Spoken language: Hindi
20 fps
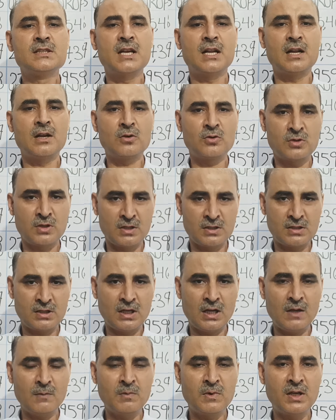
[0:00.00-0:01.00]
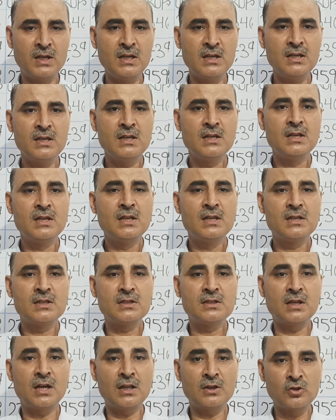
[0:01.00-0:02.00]
चैनल को सब्सक्राइब करें
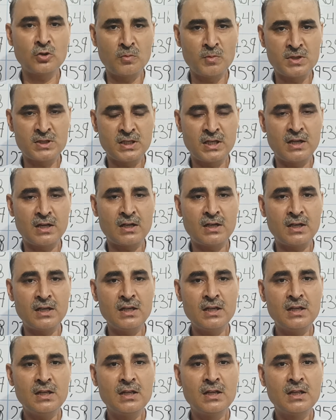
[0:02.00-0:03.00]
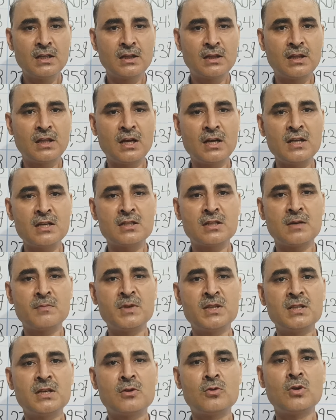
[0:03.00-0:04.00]
साथियों में शेयर करें ताकि
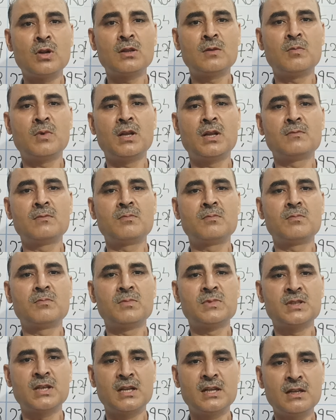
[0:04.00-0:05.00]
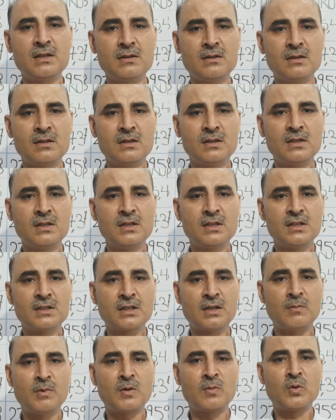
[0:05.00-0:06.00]
सभी ज़रूरतमंद सैनिक
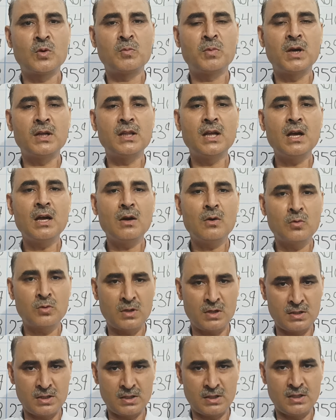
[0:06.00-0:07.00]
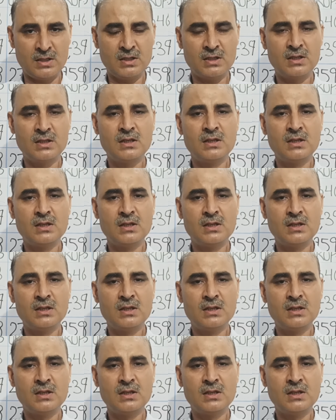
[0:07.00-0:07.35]
इसका भरपूर फायदा उठा सके